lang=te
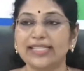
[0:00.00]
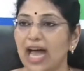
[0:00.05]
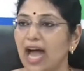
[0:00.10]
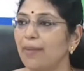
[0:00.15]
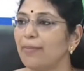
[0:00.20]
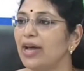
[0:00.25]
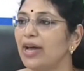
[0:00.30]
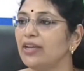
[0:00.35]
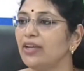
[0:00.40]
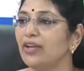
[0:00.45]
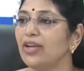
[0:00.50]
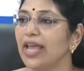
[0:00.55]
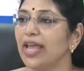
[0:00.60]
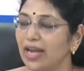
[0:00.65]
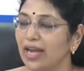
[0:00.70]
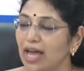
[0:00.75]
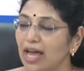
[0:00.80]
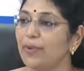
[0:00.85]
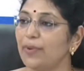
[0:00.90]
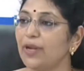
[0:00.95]
సామాన్యులు
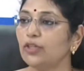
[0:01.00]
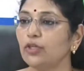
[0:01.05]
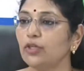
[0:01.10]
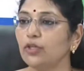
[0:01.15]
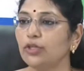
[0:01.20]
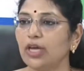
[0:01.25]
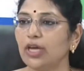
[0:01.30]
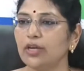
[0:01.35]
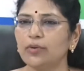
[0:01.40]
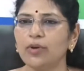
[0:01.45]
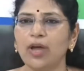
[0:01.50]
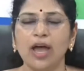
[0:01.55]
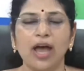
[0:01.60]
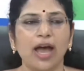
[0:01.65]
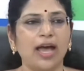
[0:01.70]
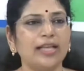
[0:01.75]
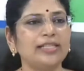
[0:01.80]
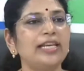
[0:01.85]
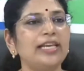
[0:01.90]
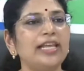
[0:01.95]
ఎలా బ్రతుకుతారు
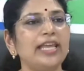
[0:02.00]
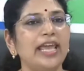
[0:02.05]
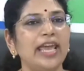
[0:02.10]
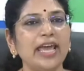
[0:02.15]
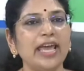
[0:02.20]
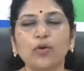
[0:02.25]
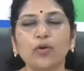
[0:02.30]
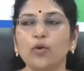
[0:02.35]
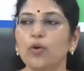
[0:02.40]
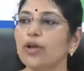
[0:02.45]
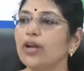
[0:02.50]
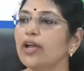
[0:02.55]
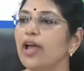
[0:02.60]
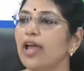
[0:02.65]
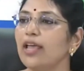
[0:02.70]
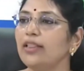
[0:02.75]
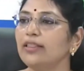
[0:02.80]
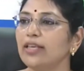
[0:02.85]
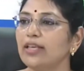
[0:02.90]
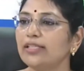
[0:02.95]
అసలు ఏ
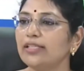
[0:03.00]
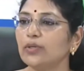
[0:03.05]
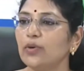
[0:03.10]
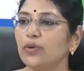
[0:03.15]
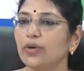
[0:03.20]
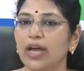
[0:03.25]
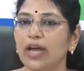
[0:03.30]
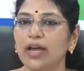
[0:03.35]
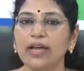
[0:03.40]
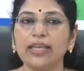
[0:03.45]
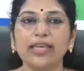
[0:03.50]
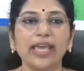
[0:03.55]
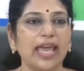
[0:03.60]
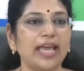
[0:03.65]
కూరగాయలు తీసుకున్నా